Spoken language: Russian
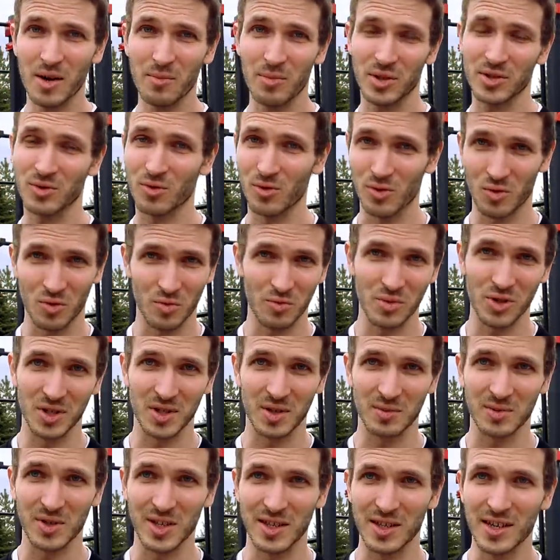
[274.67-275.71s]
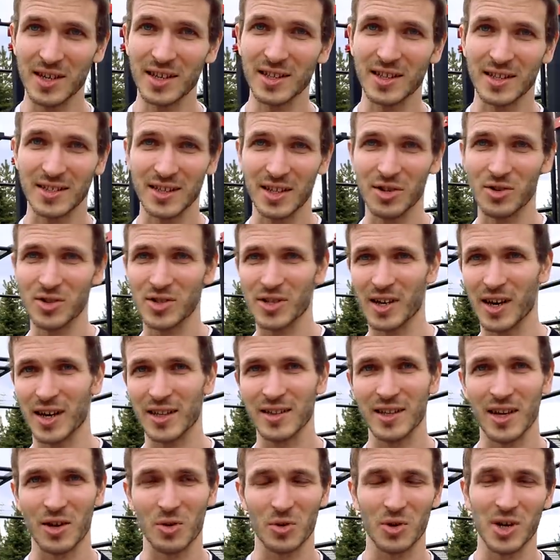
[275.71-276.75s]
Поскольку бицепса нет, остается
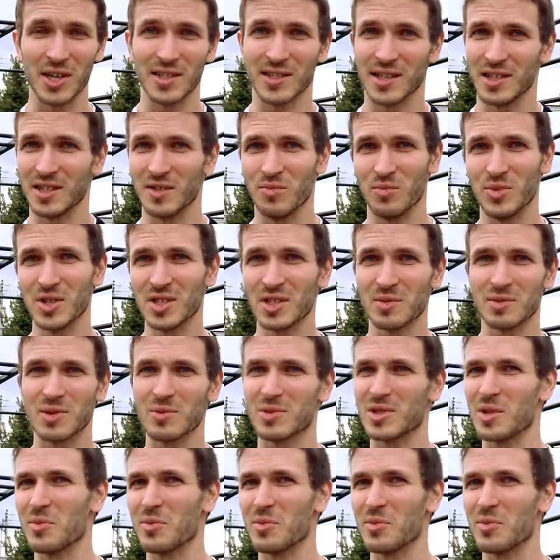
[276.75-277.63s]
одна рука с одним бицепсом,